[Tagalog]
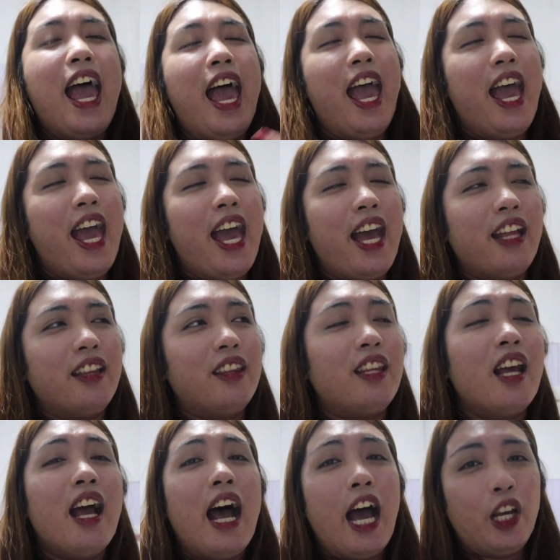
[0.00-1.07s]
And,
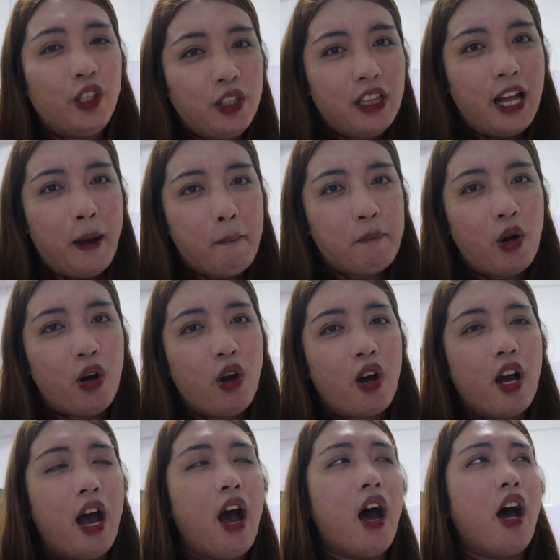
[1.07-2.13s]
ayun lang
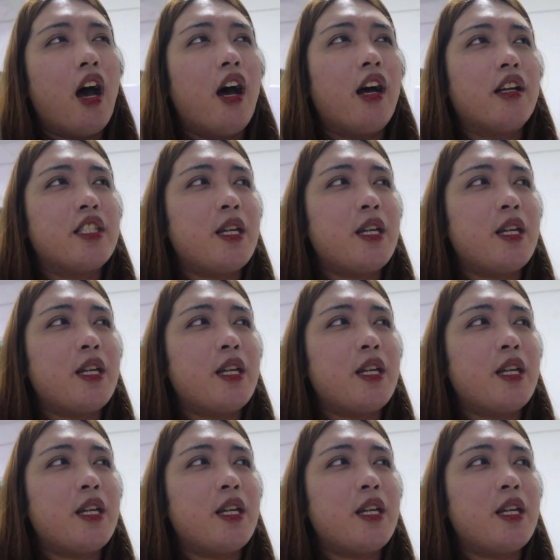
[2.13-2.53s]
po uh,